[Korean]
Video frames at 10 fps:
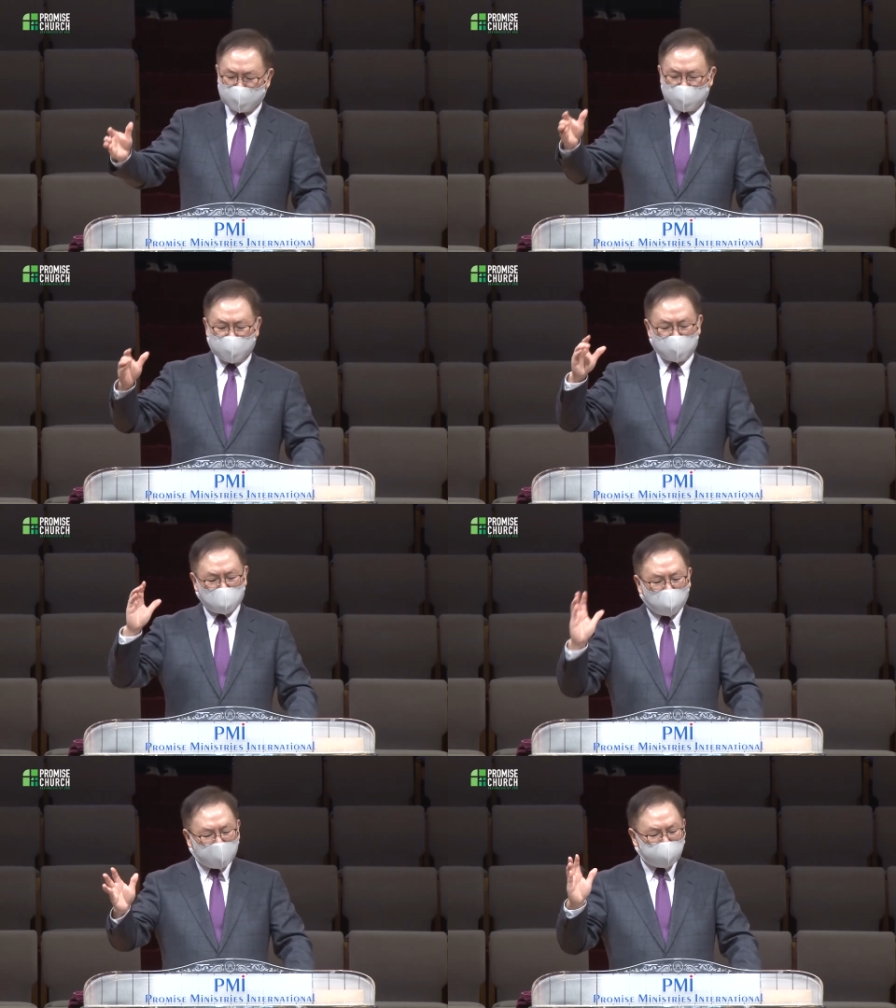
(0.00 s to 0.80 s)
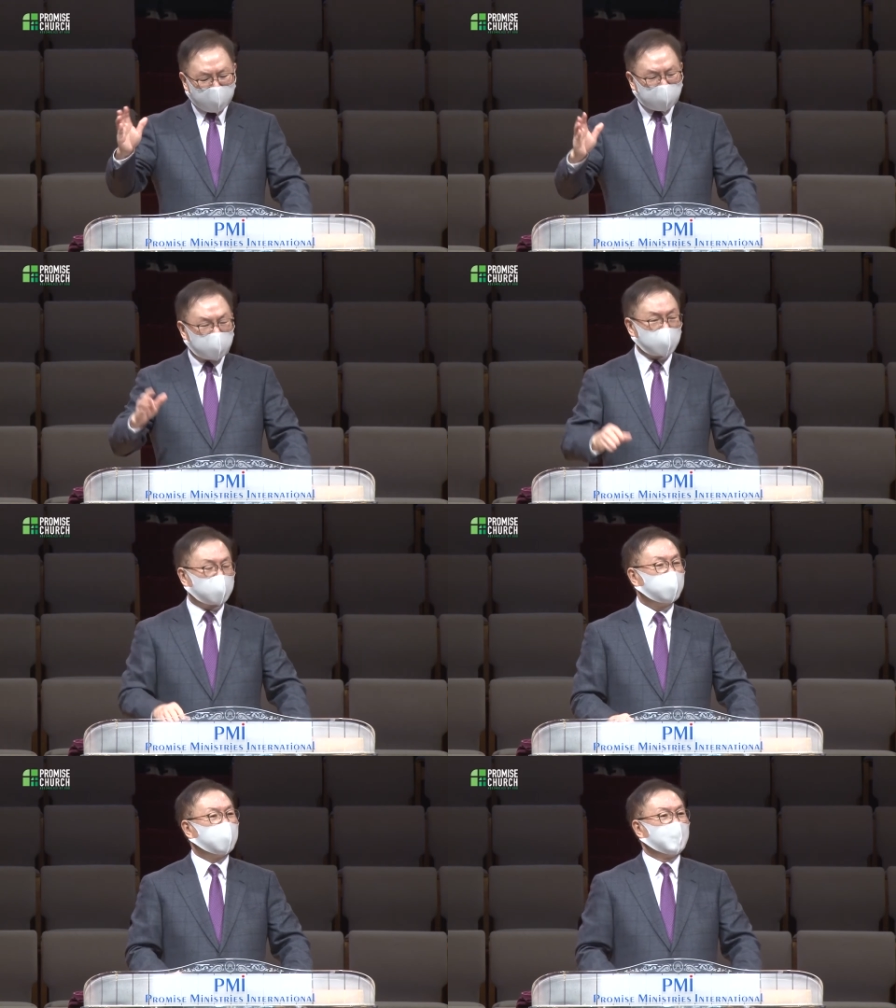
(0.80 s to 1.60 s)
이 철회된
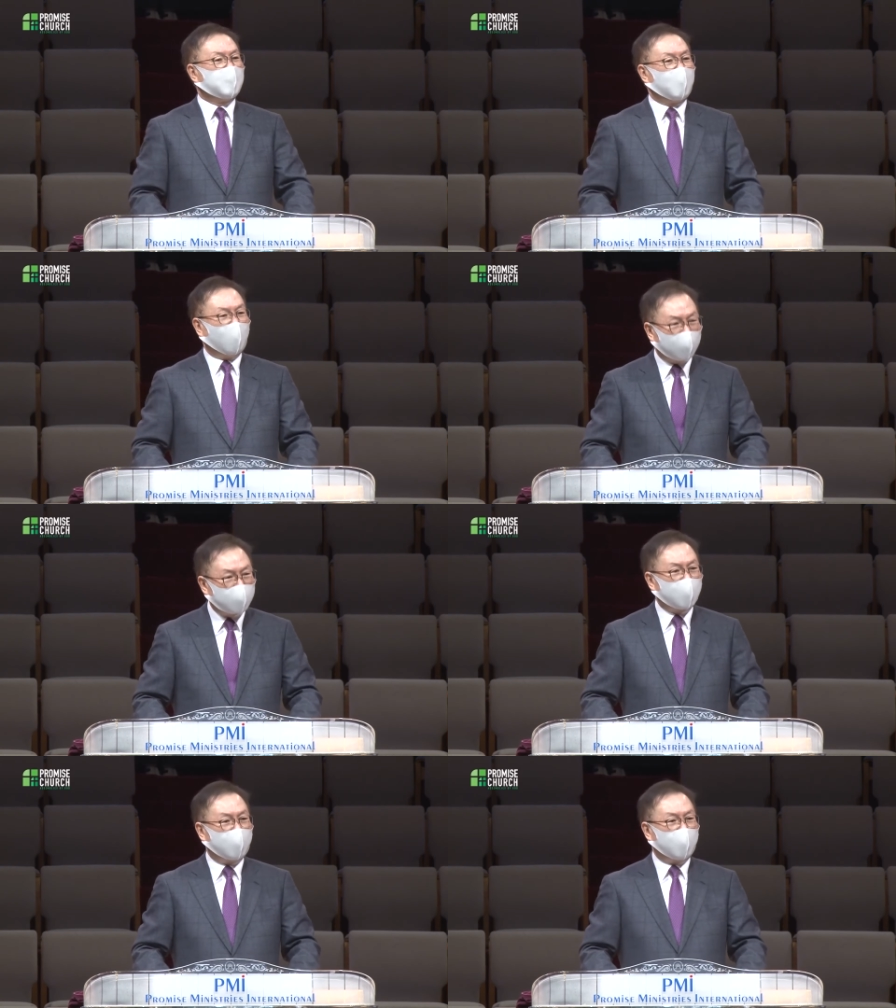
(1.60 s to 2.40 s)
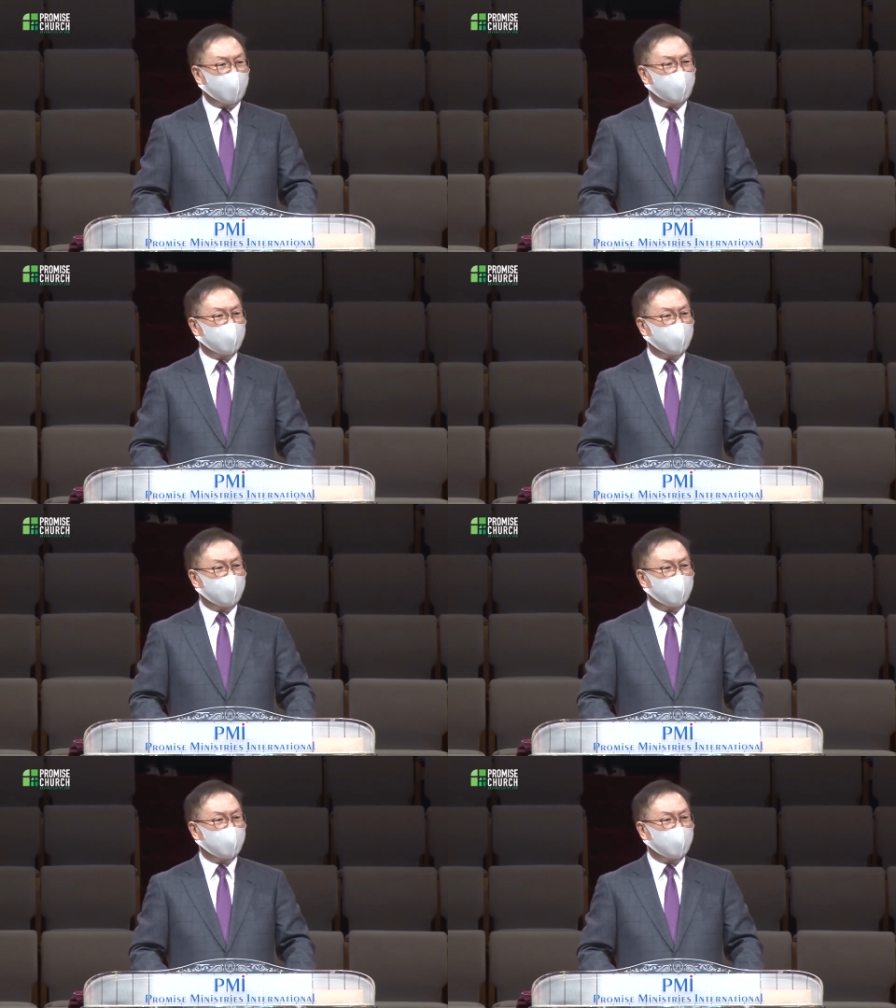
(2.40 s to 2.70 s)
것은 아니다.